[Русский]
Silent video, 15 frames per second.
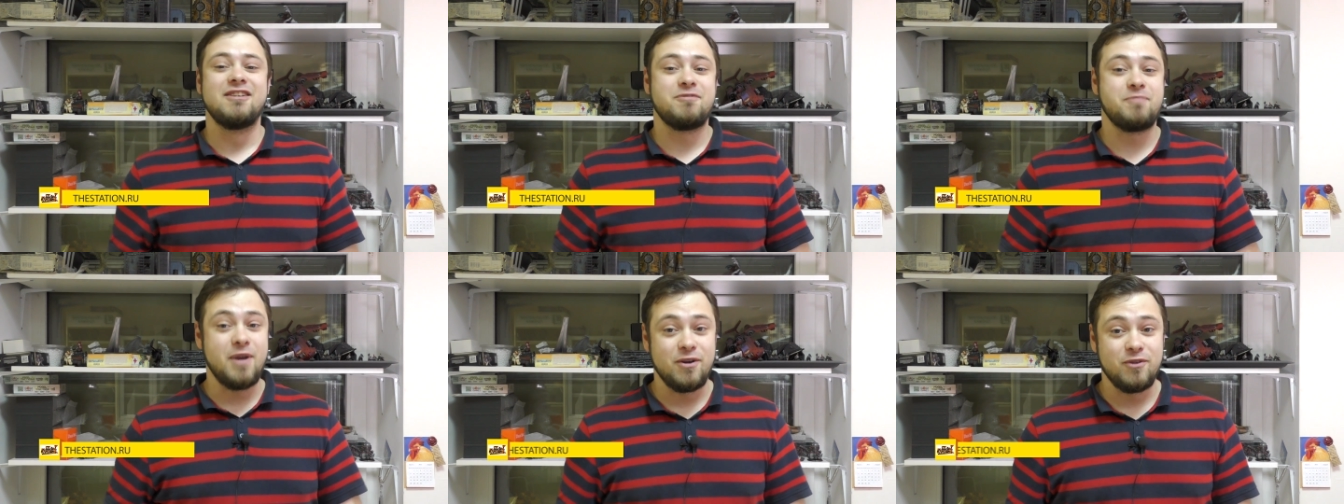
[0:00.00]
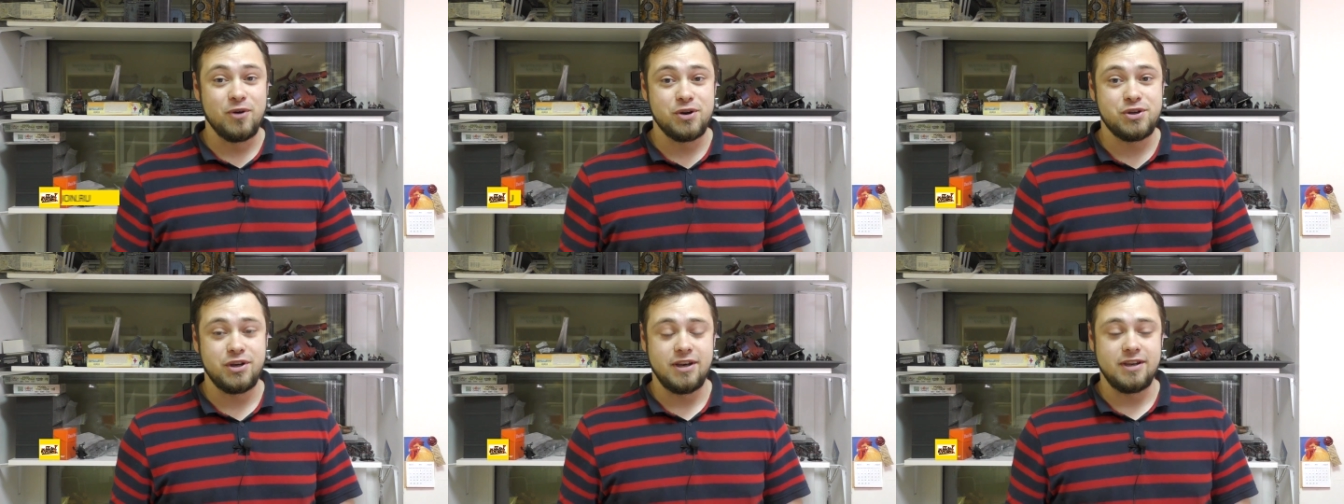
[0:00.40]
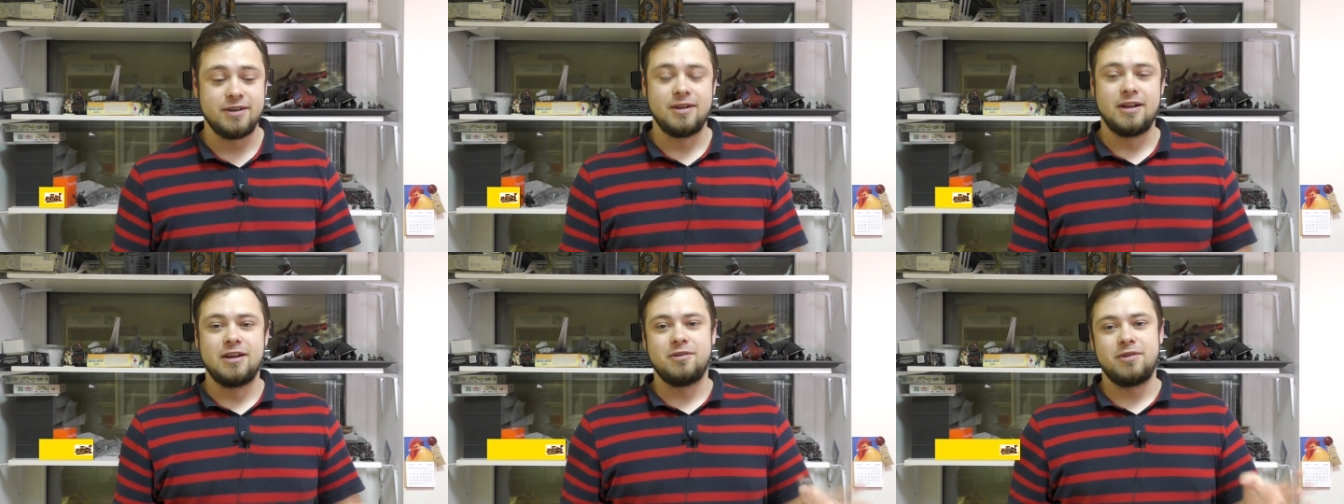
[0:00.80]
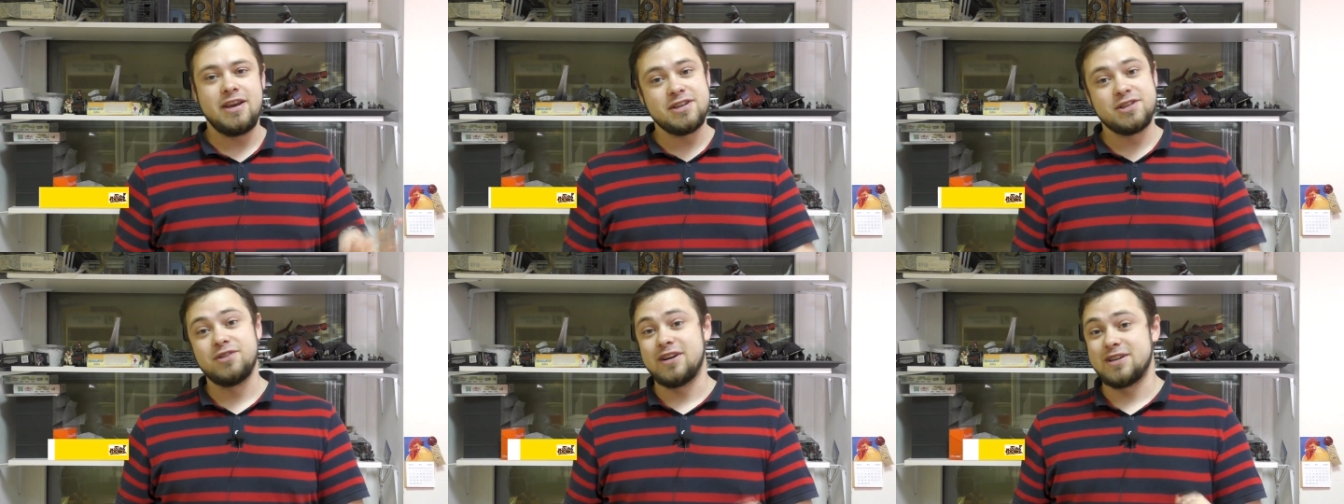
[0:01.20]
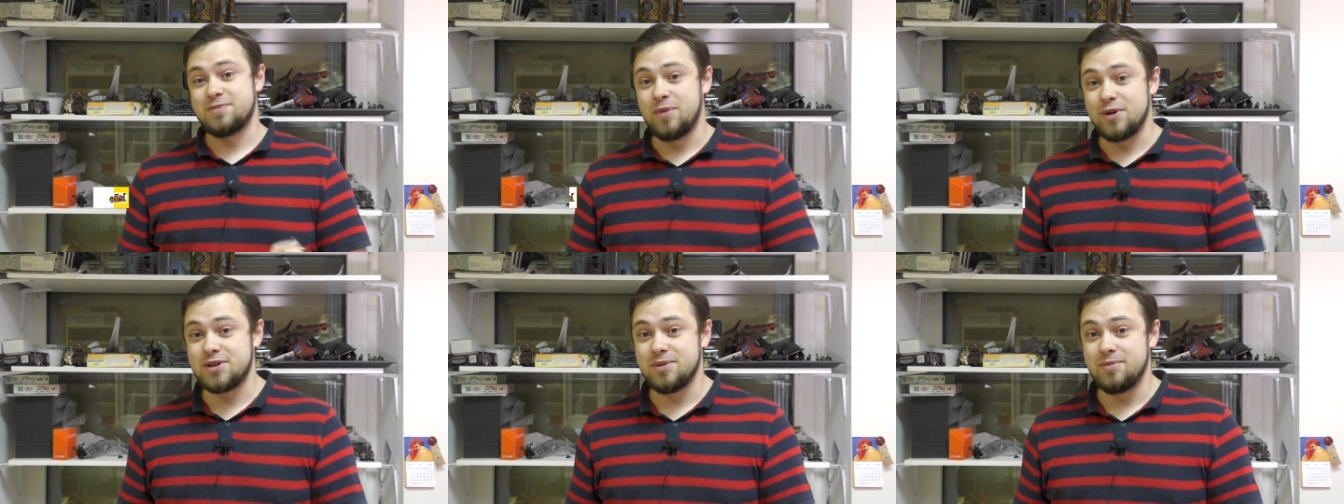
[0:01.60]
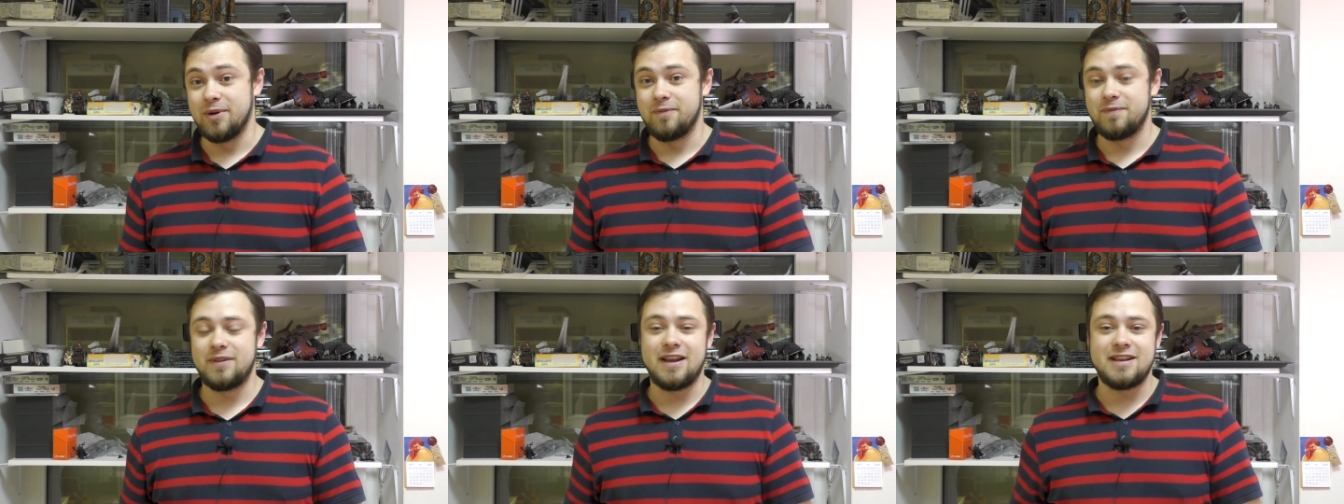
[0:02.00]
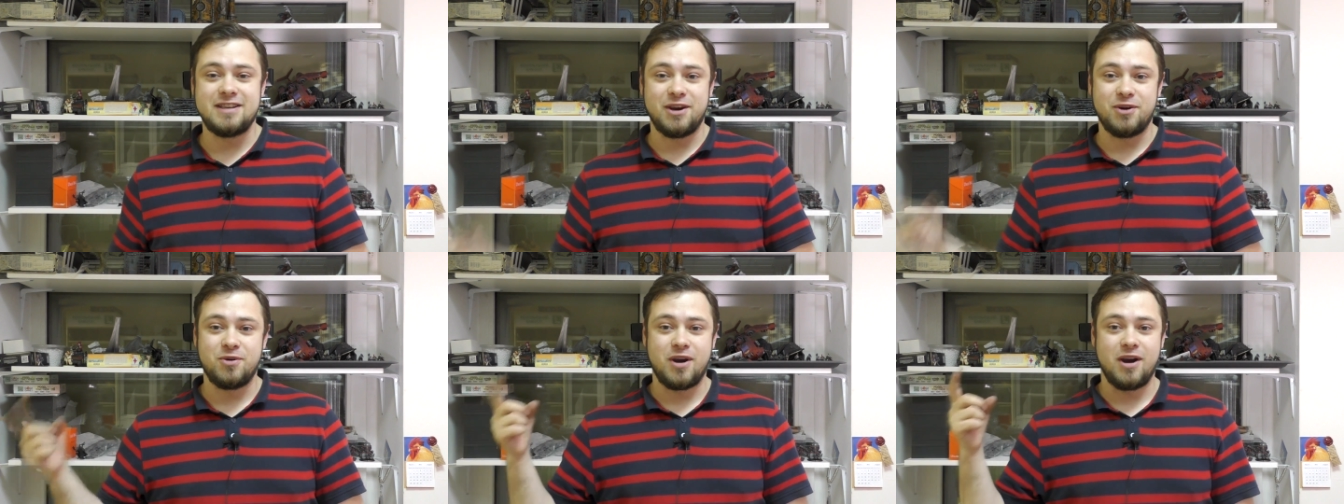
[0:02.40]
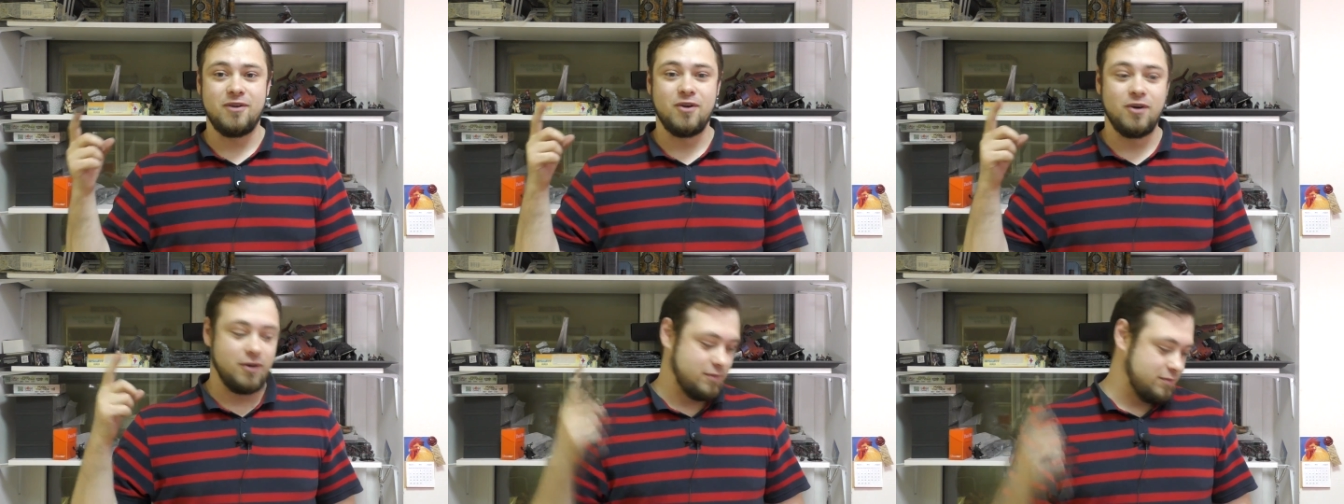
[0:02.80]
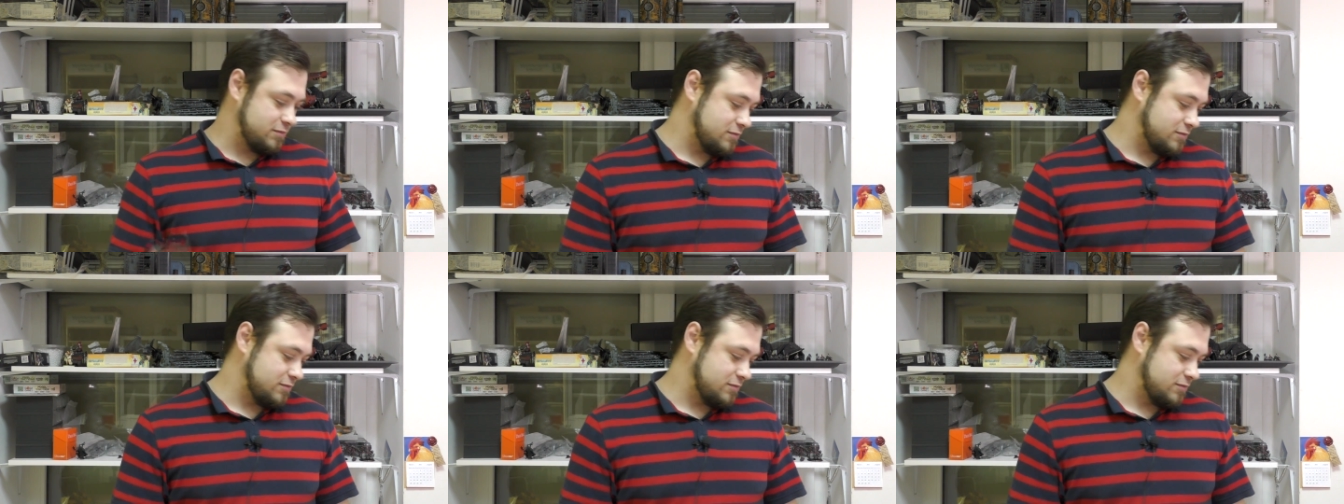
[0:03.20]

В первую очередь, есть два способа для тех, у кого